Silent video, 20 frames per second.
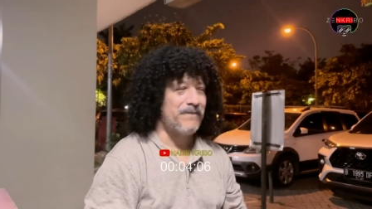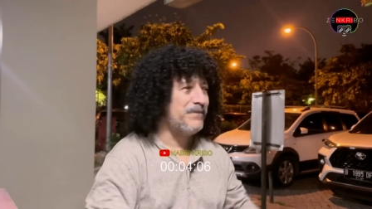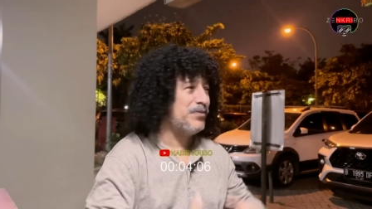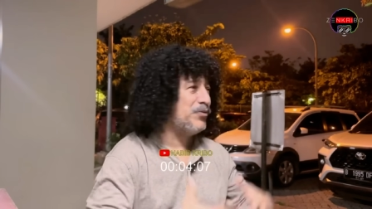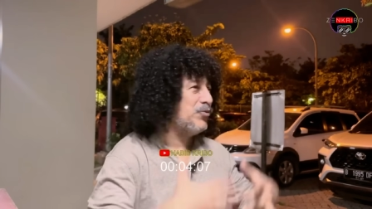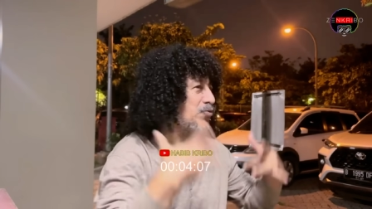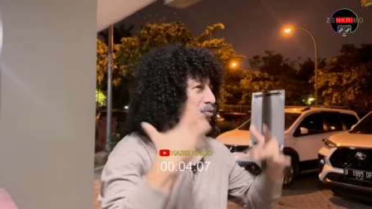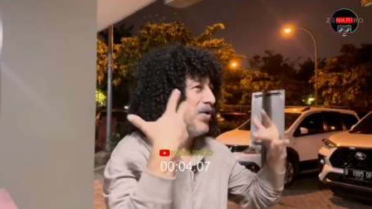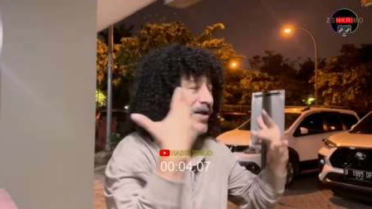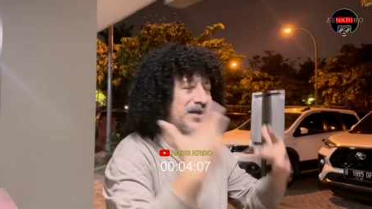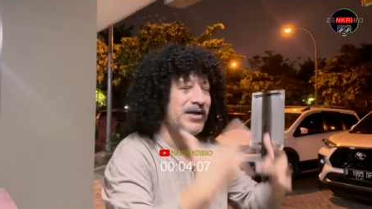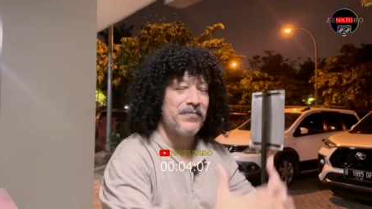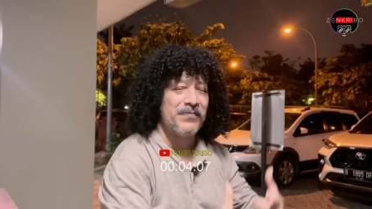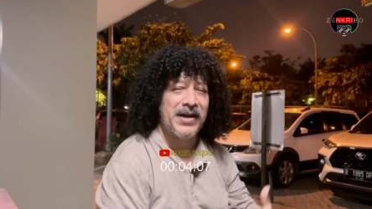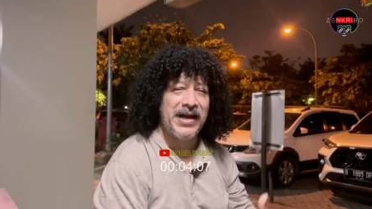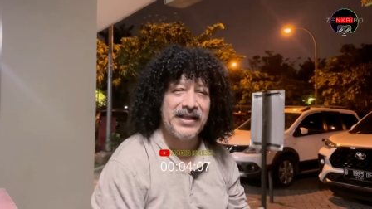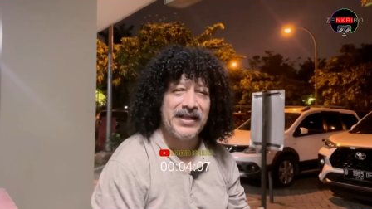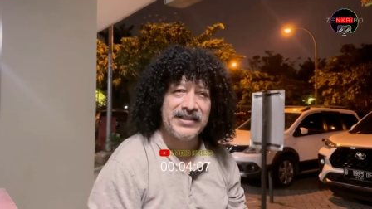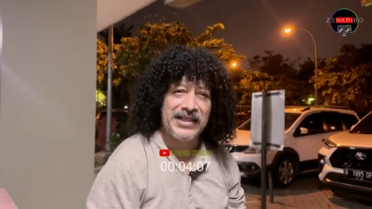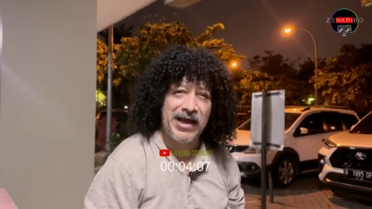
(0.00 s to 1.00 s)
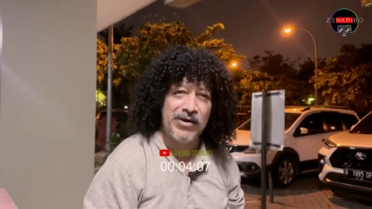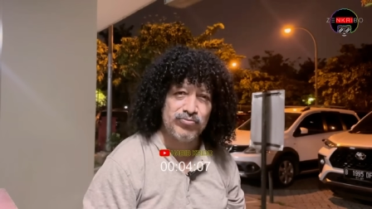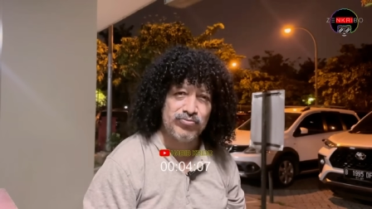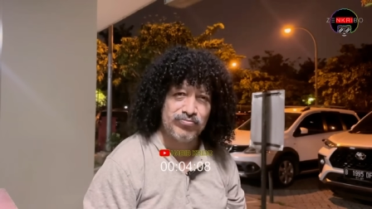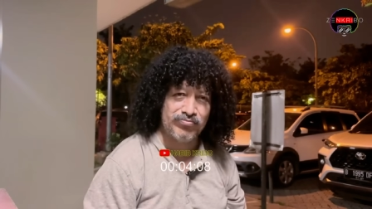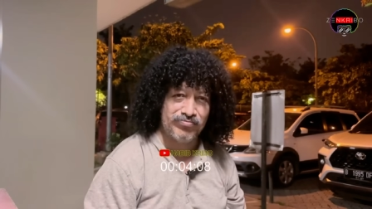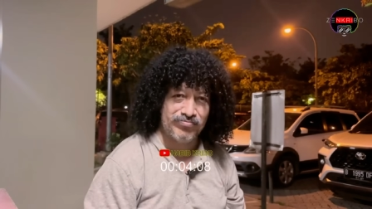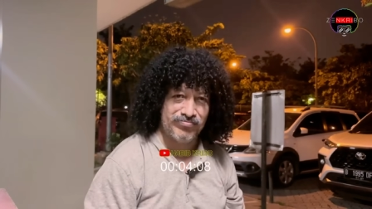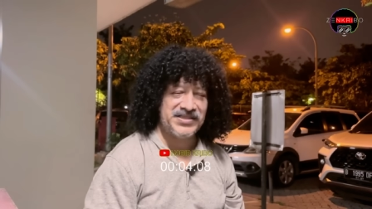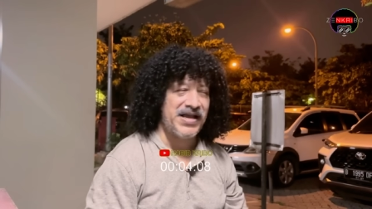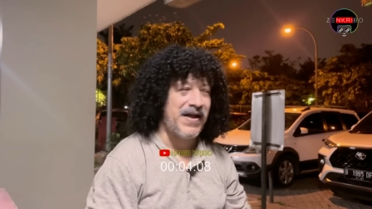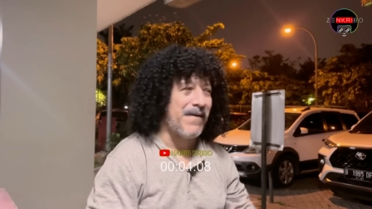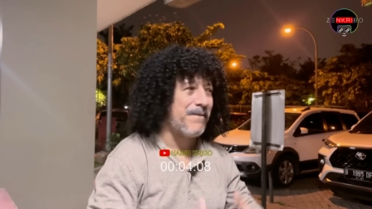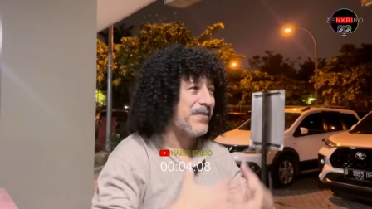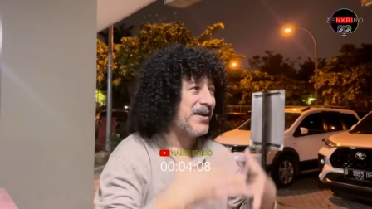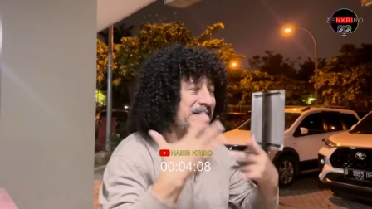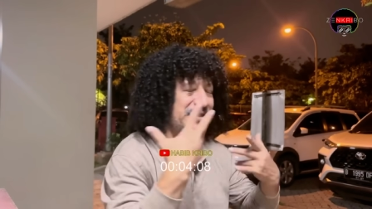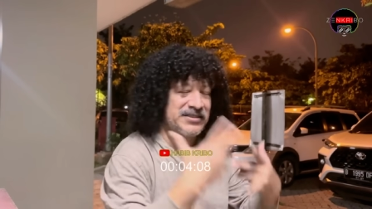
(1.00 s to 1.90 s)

Tuhan yang maha tahu siapa yang